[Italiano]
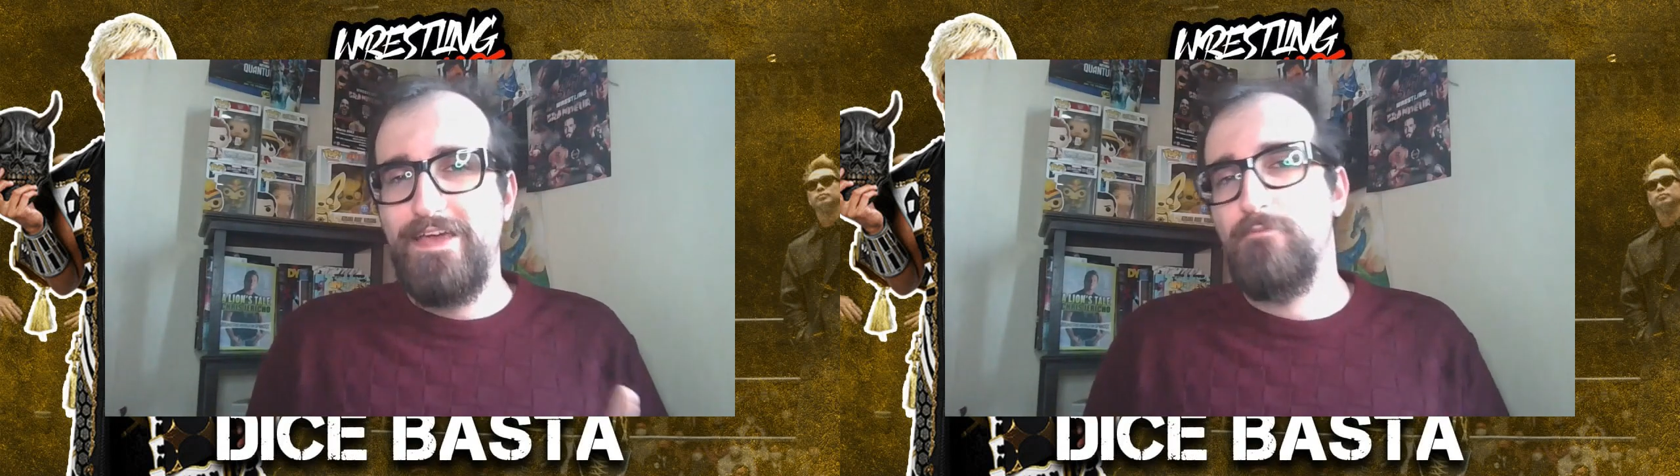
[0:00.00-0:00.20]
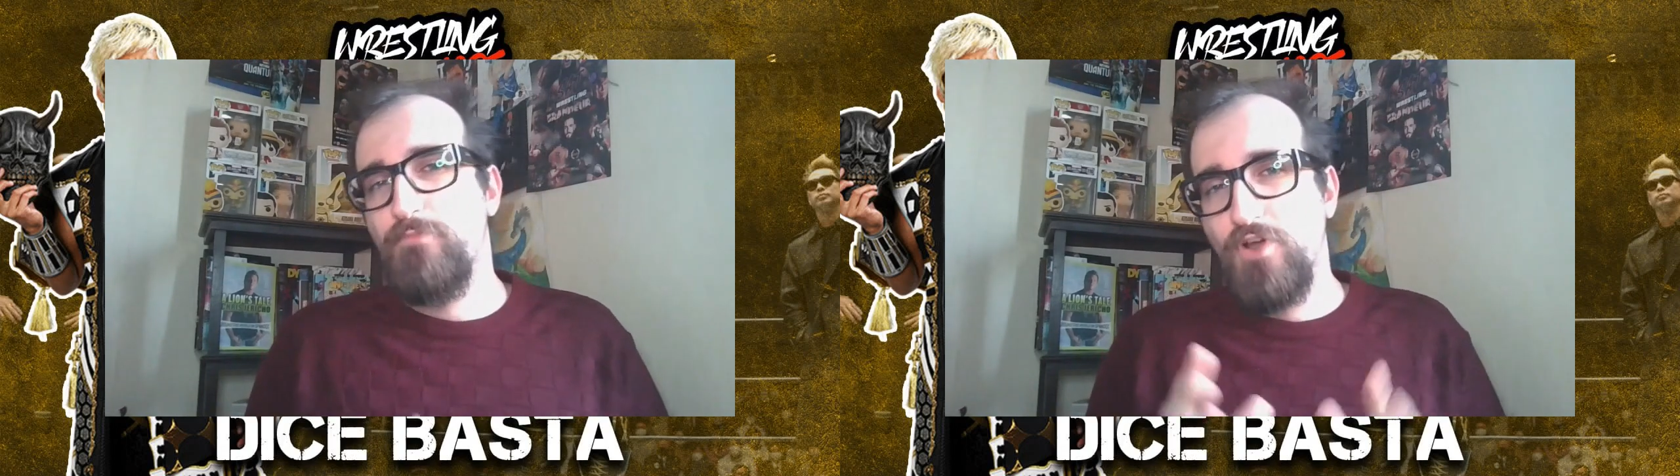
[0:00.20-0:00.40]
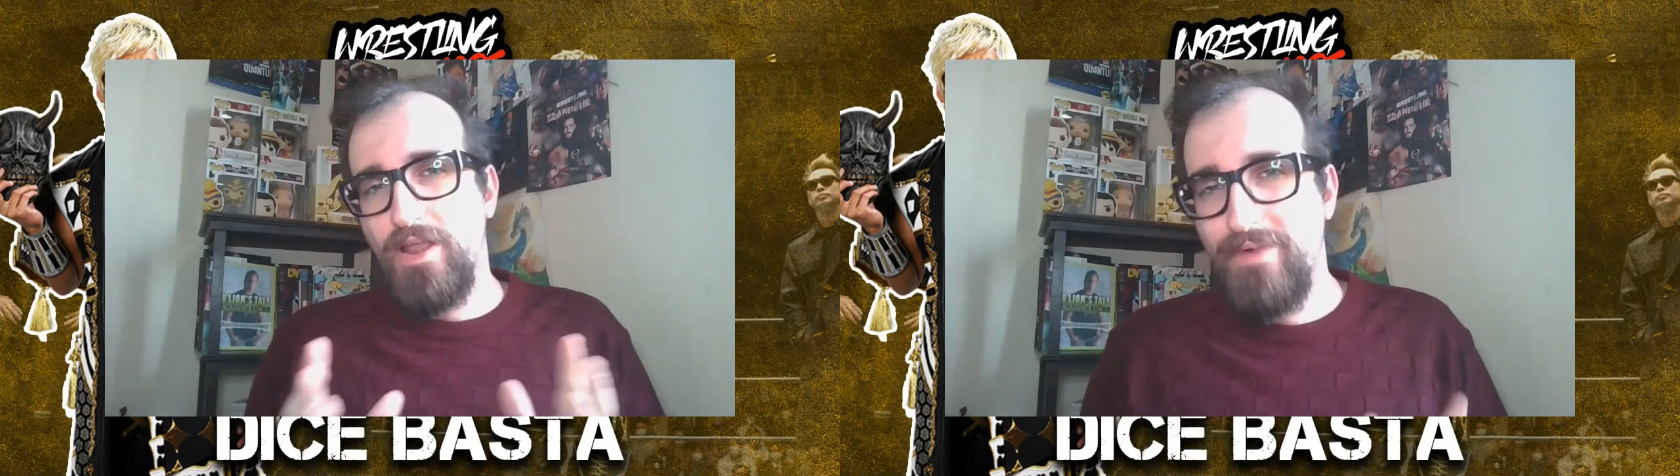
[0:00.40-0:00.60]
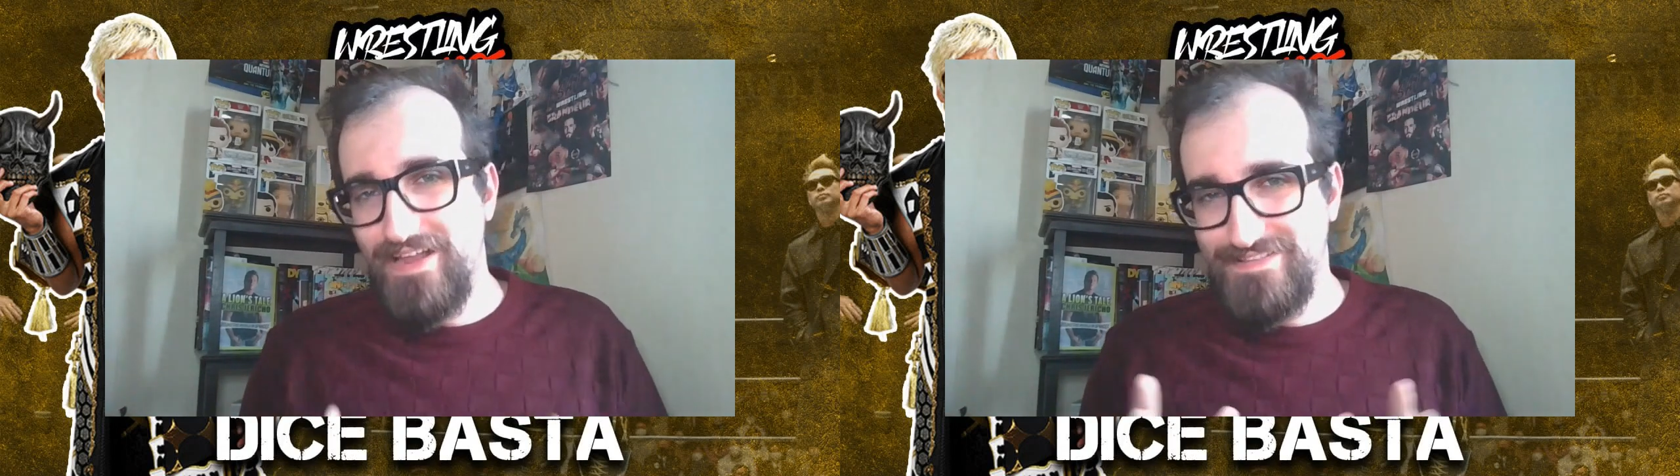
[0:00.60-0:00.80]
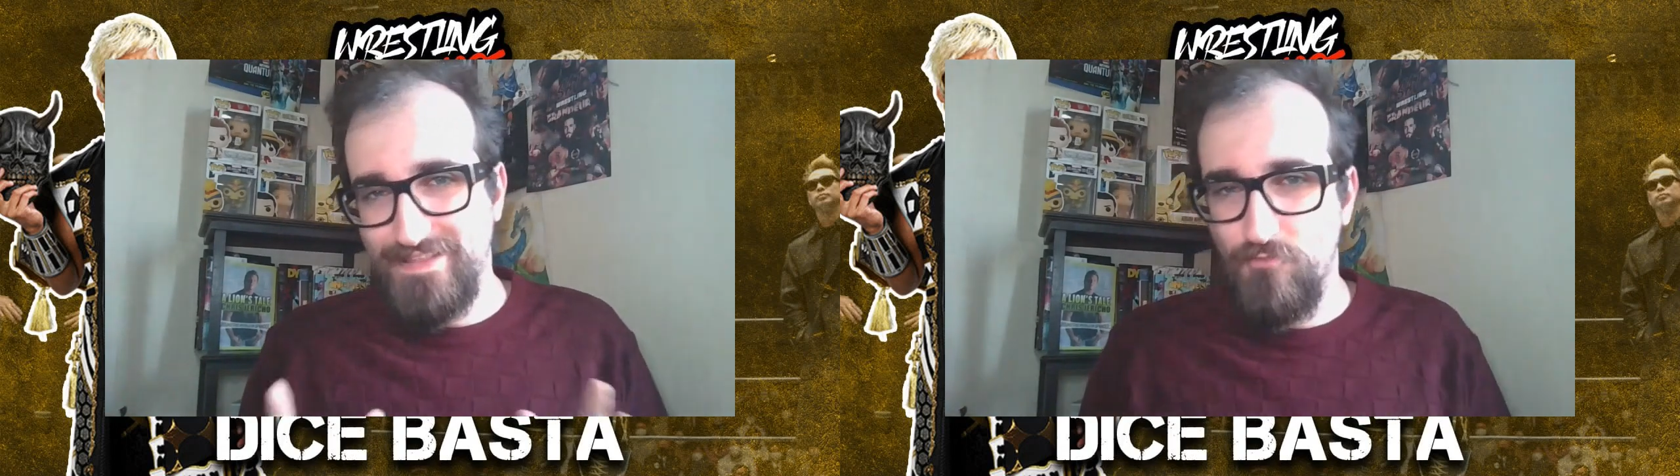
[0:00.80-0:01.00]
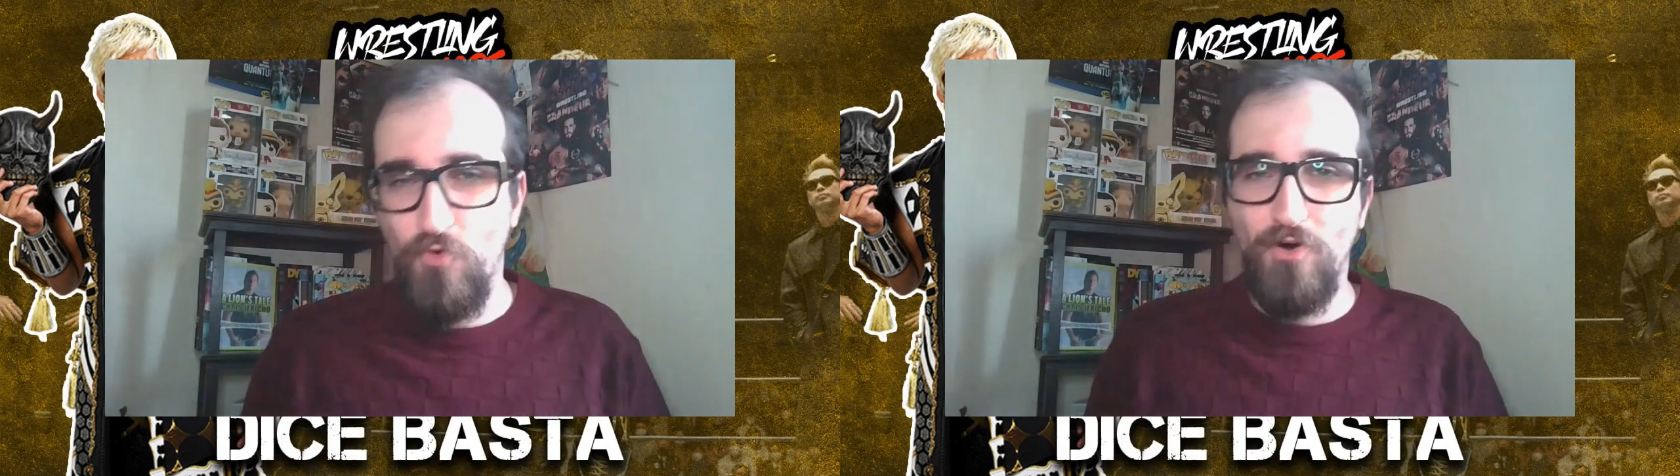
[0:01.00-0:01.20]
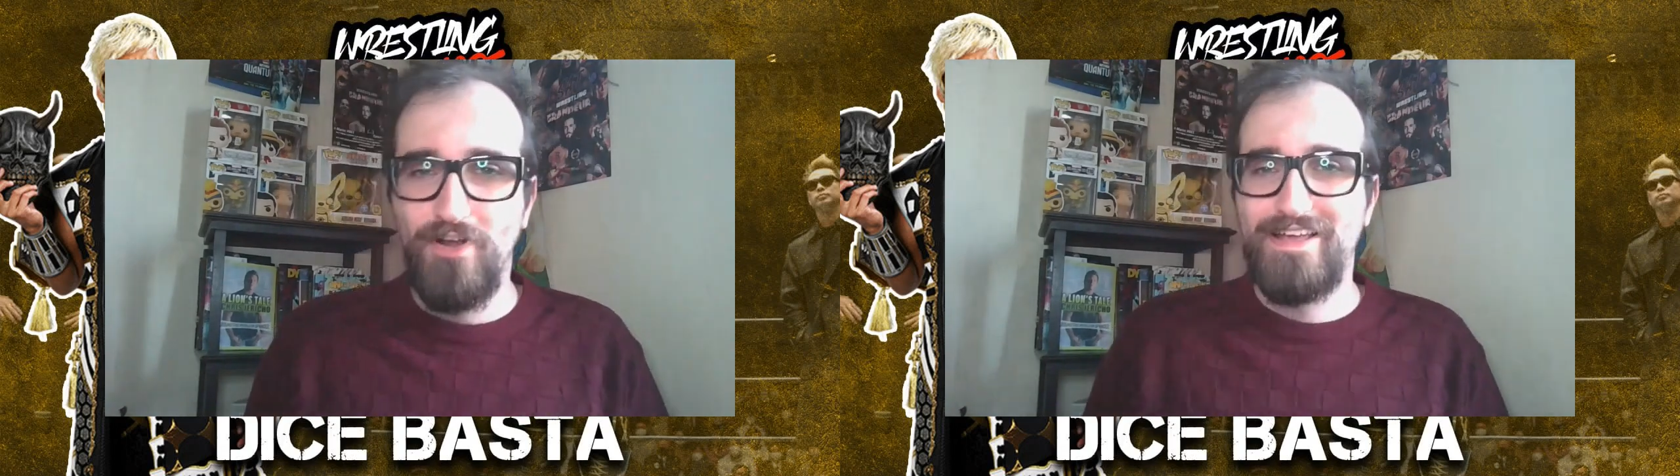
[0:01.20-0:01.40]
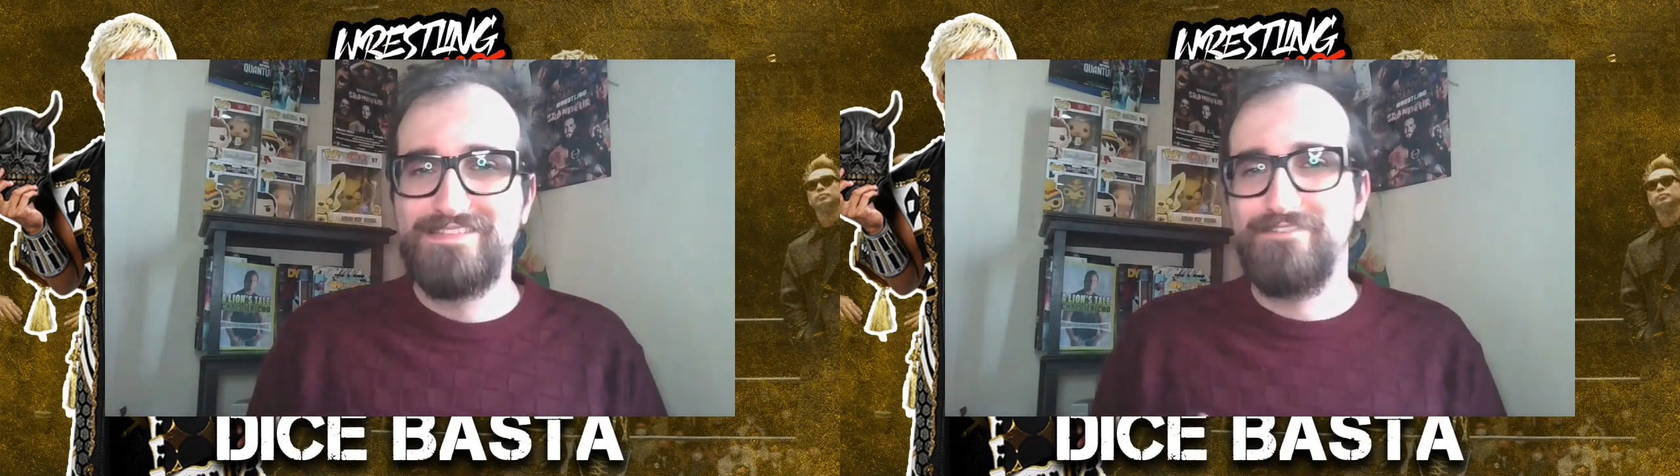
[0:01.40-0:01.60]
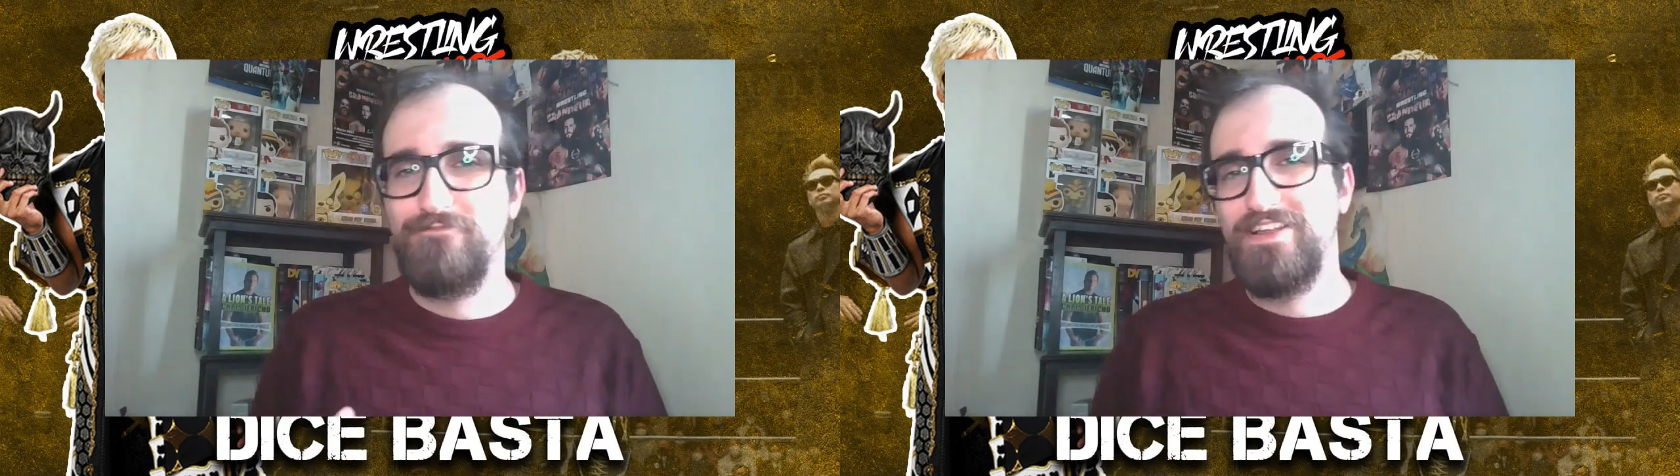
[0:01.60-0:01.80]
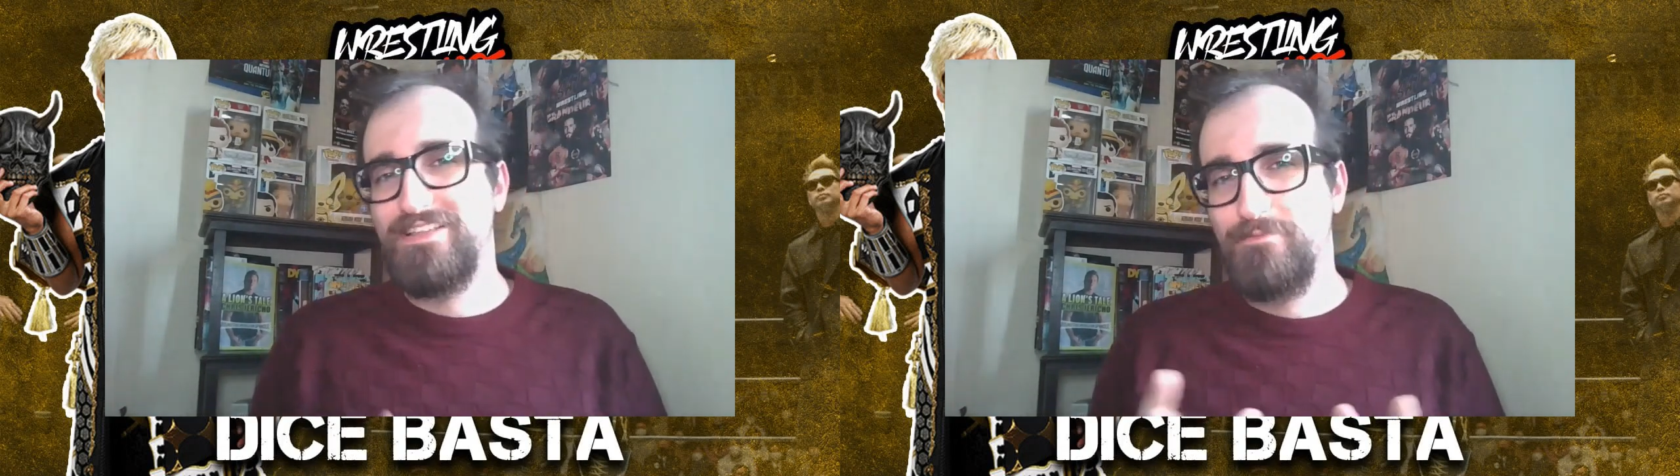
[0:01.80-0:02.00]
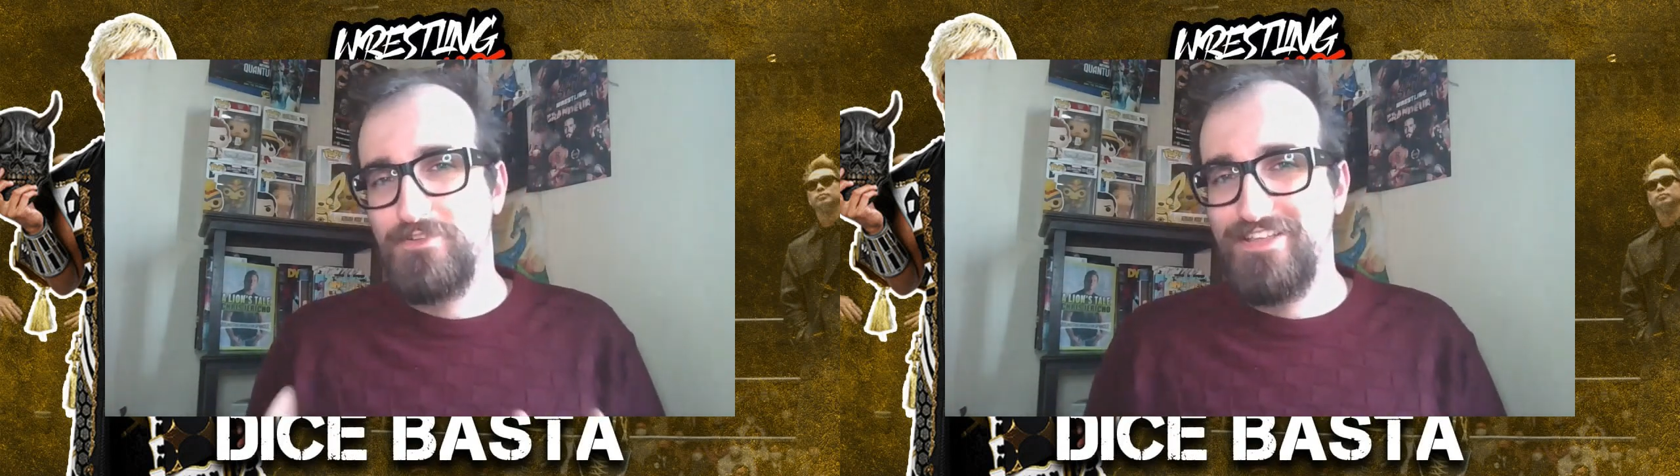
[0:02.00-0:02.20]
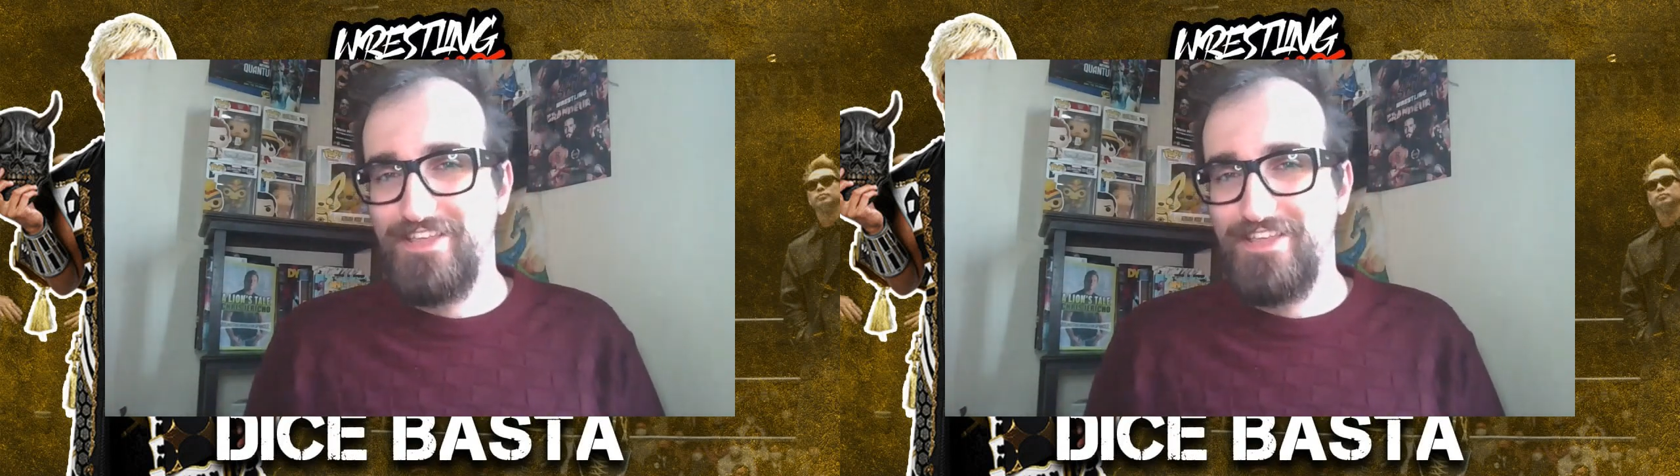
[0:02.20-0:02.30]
è un po' la parte buona che se volete potete